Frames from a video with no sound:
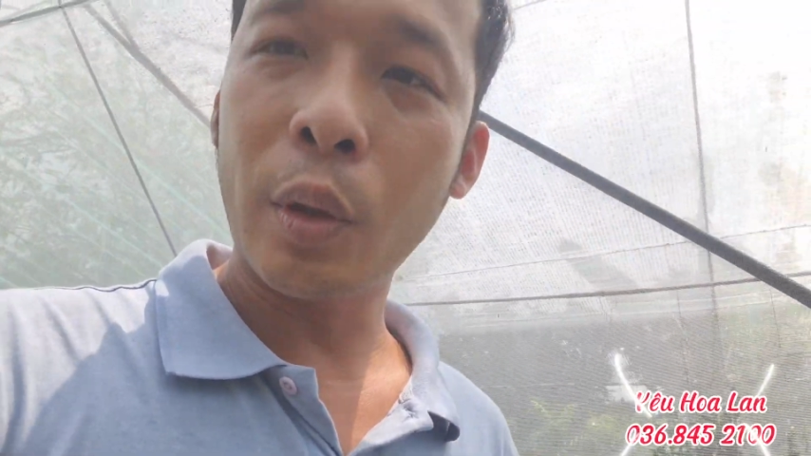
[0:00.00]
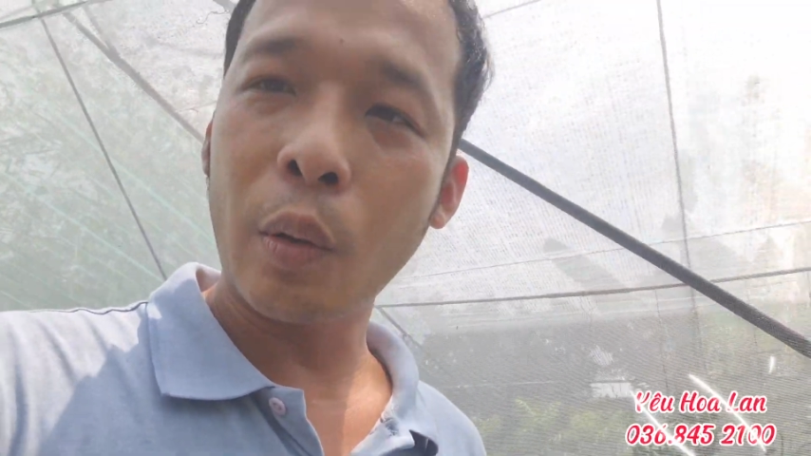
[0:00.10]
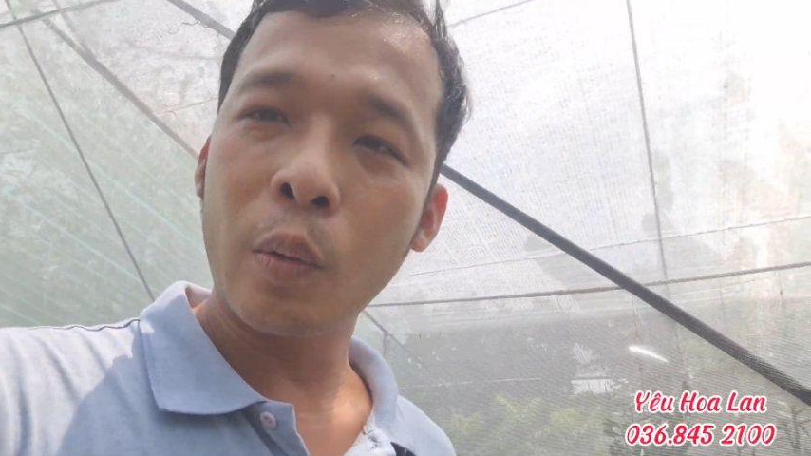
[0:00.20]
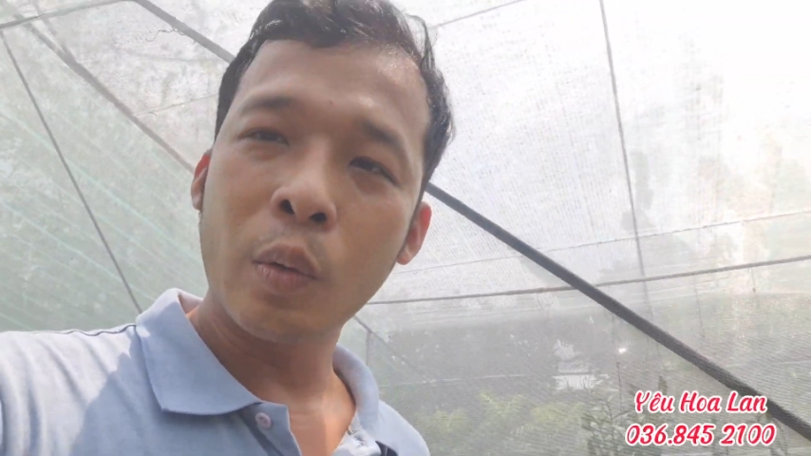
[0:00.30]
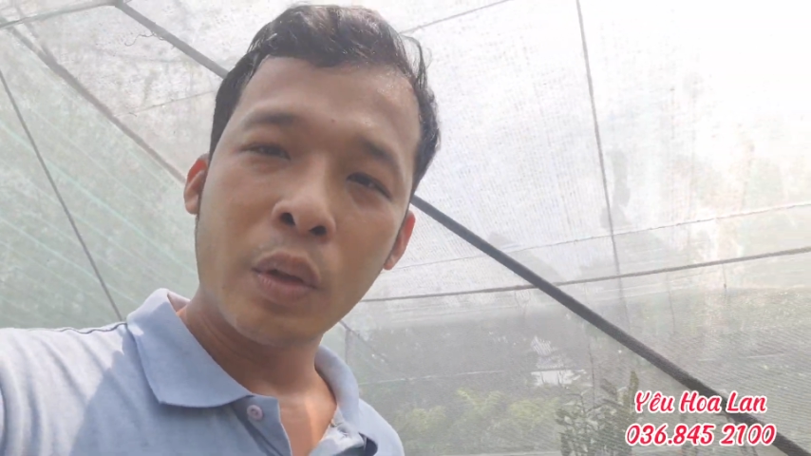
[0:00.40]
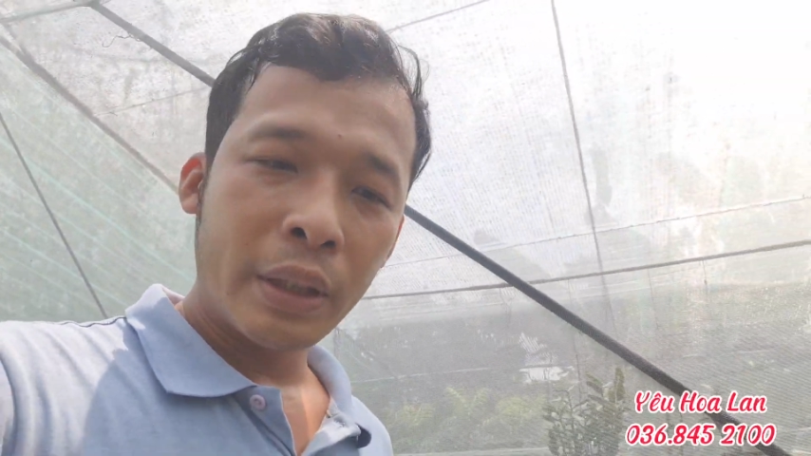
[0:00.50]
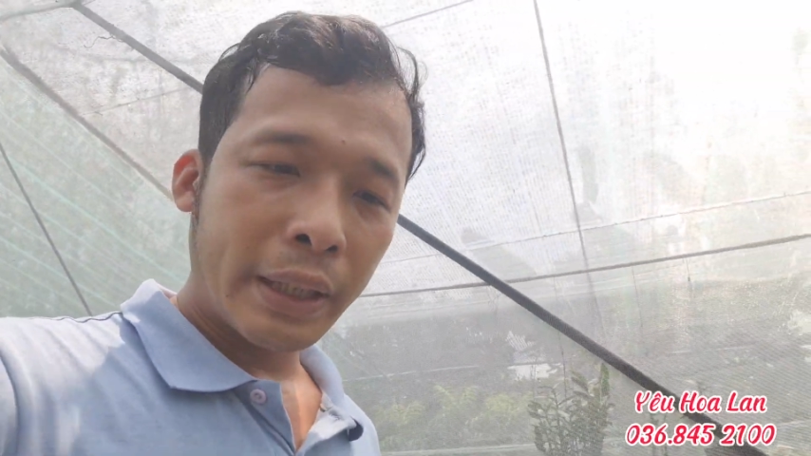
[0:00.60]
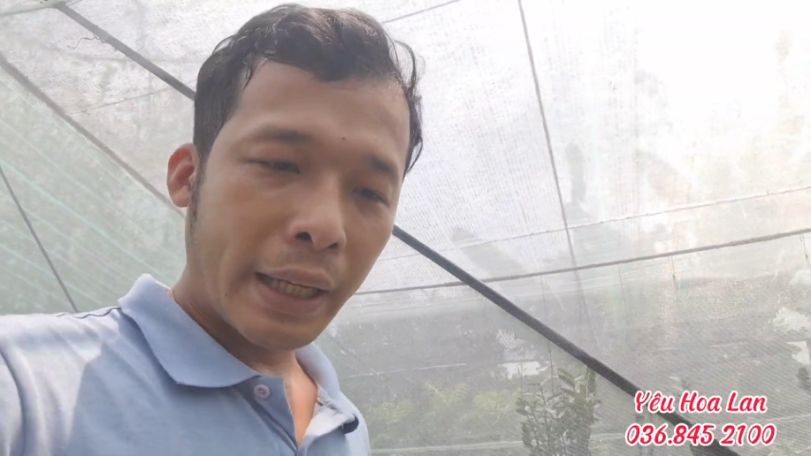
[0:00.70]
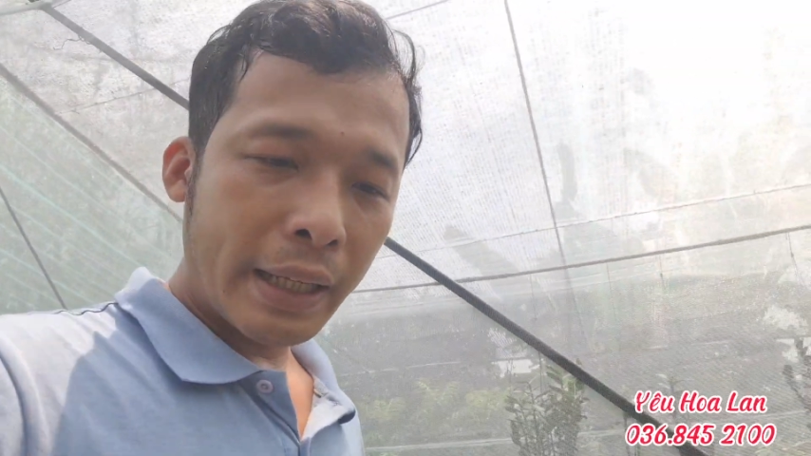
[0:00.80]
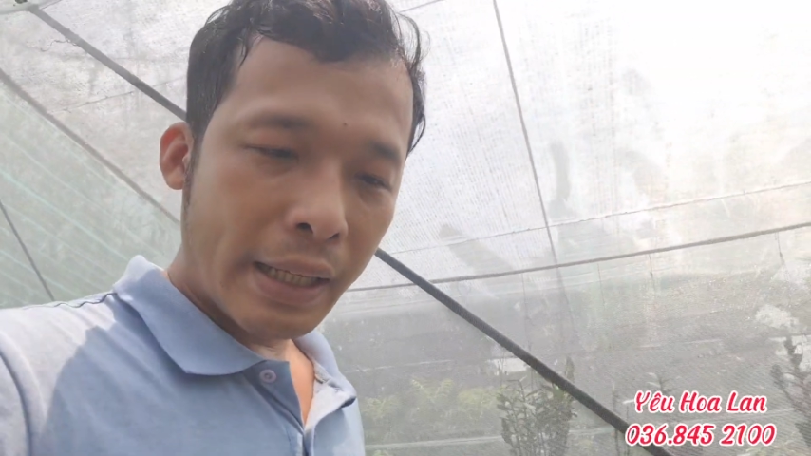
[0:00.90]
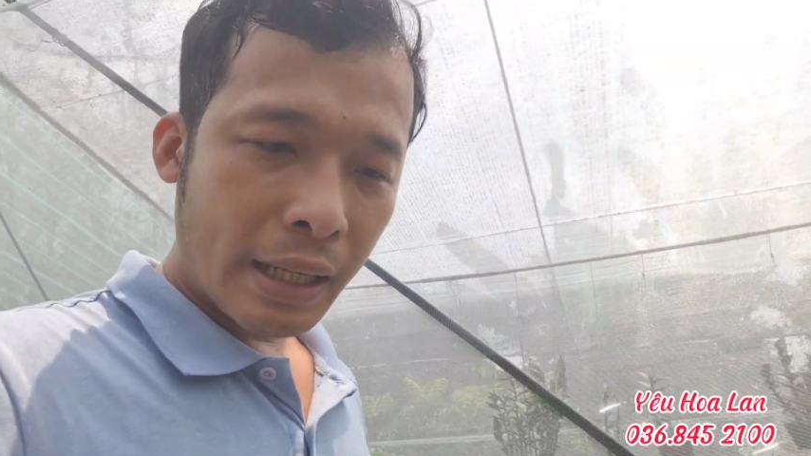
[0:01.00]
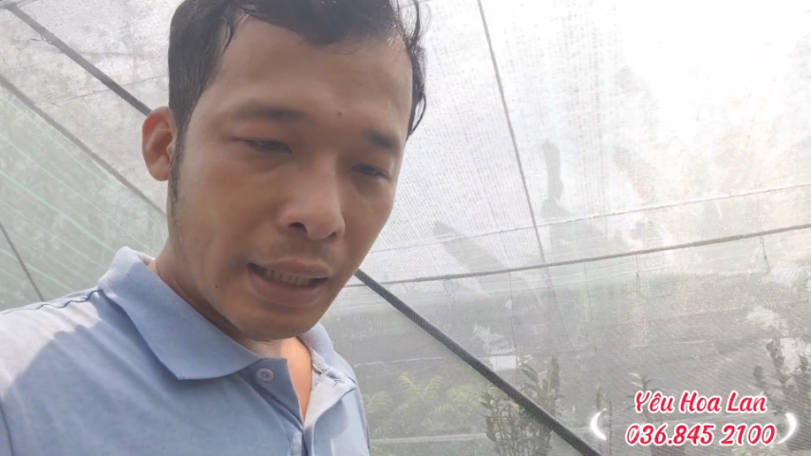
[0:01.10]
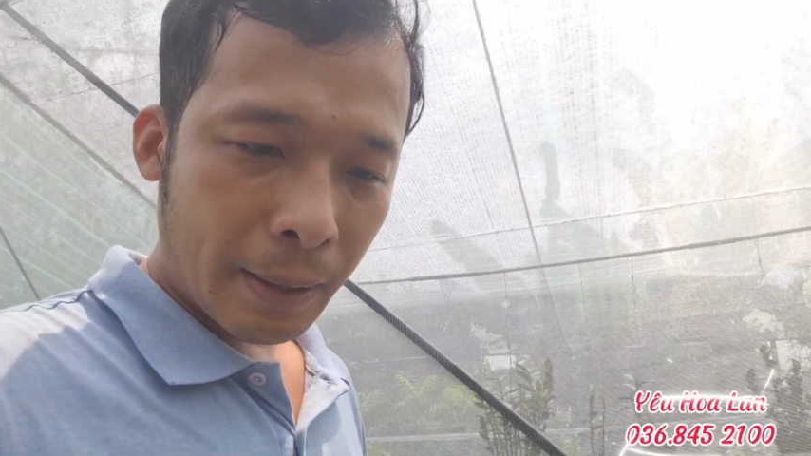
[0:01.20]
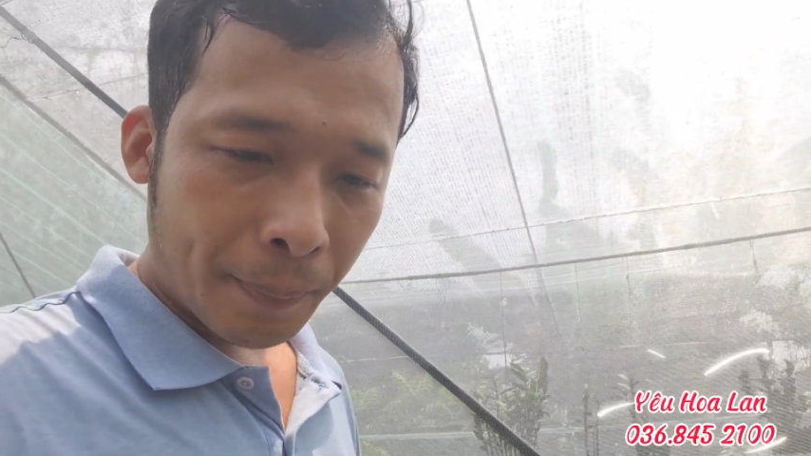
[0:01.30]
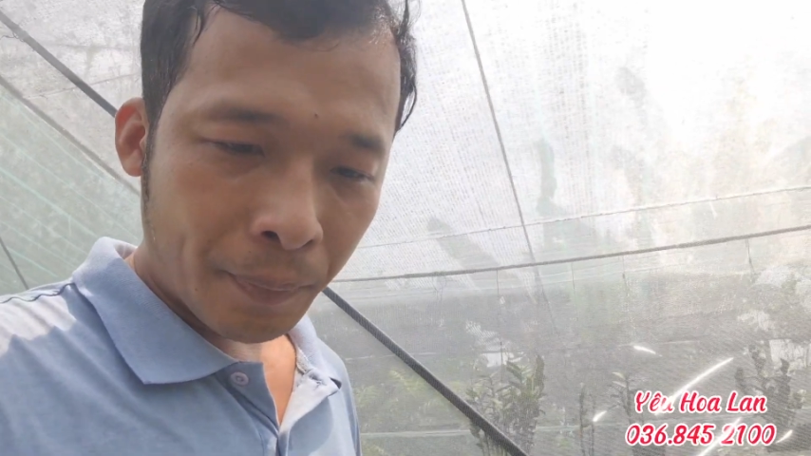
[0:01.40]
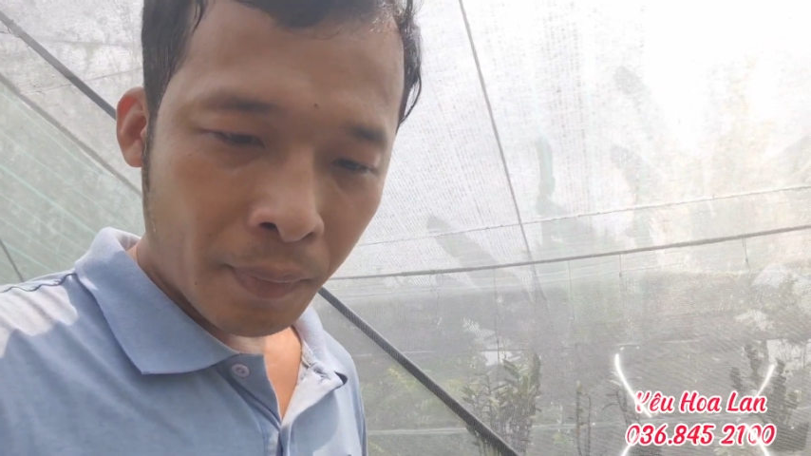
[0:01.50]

số cái uh,